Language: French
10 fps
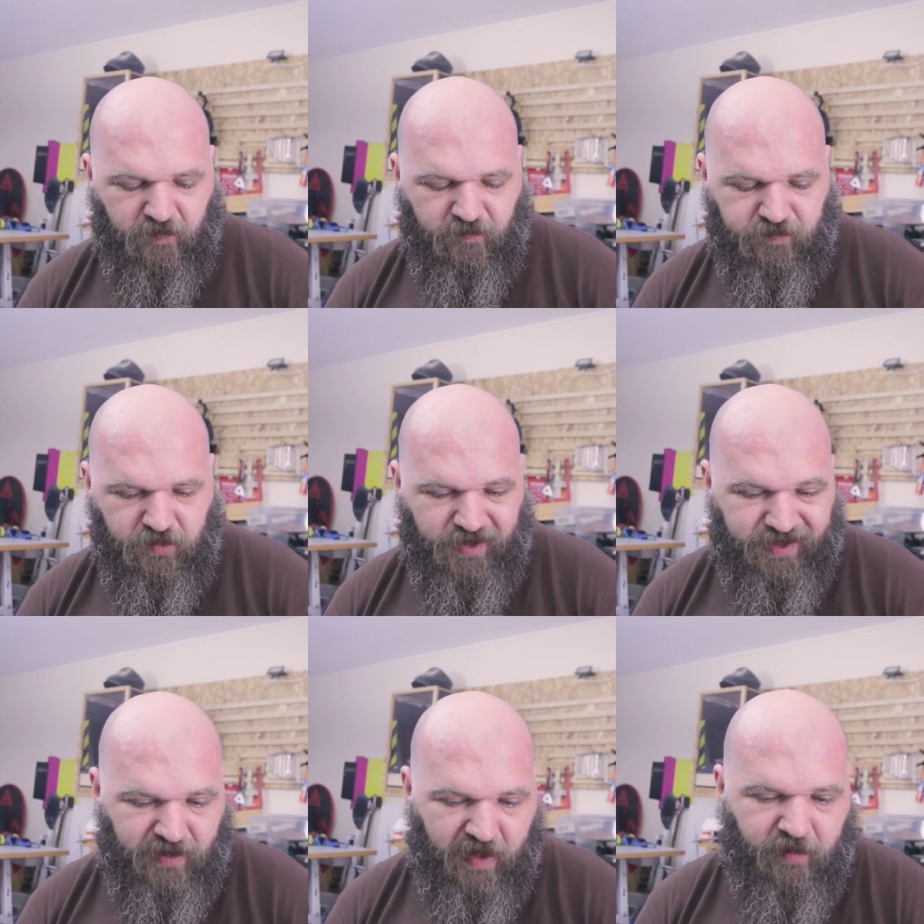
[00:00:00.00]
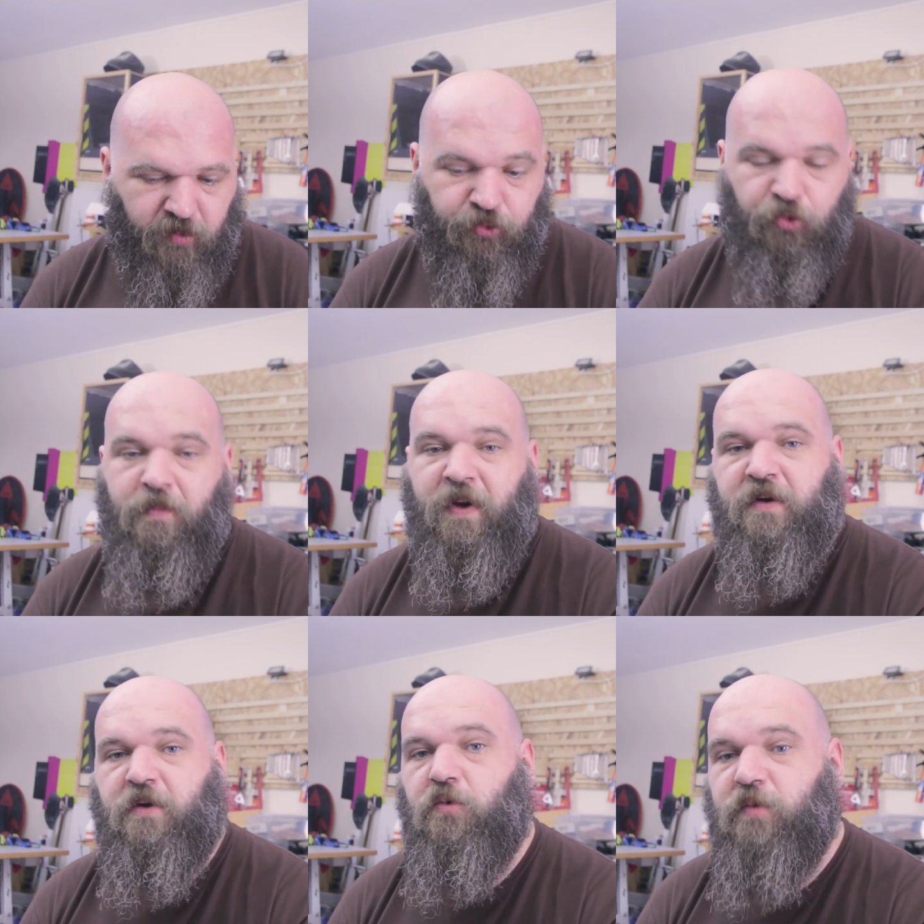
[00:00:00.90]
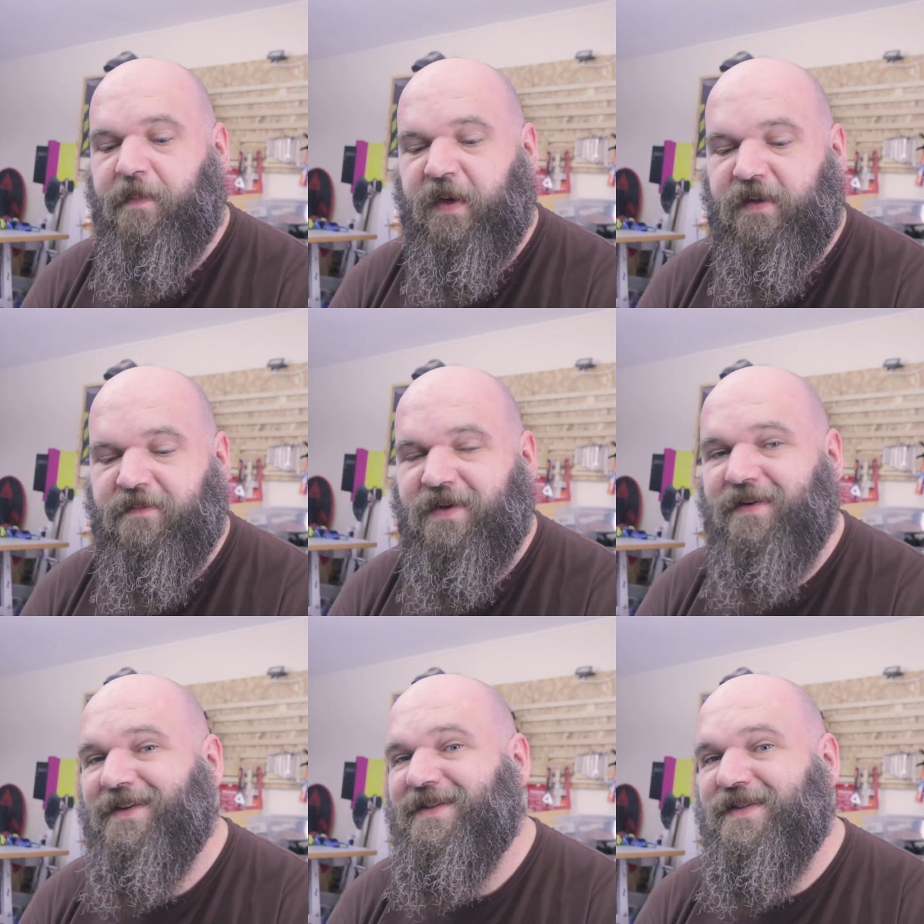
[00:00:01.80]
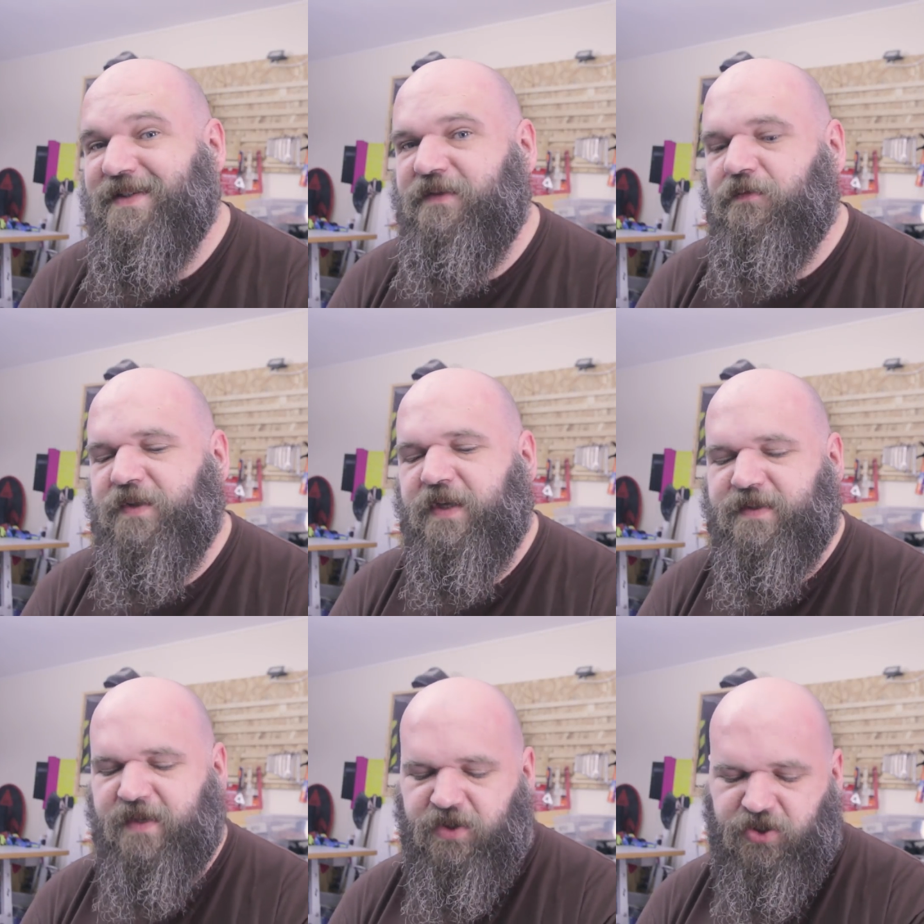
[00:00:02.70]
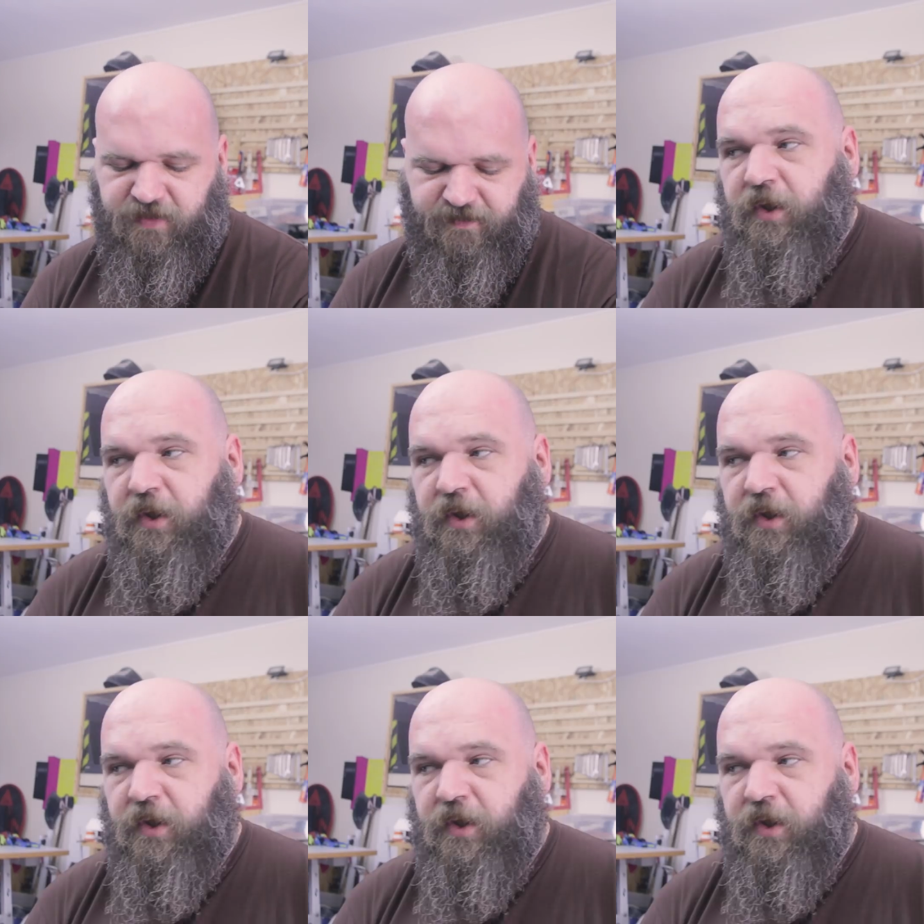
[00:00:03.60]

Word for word: Vous l'aurez normalement demain ou après-demain si vous êtes sage.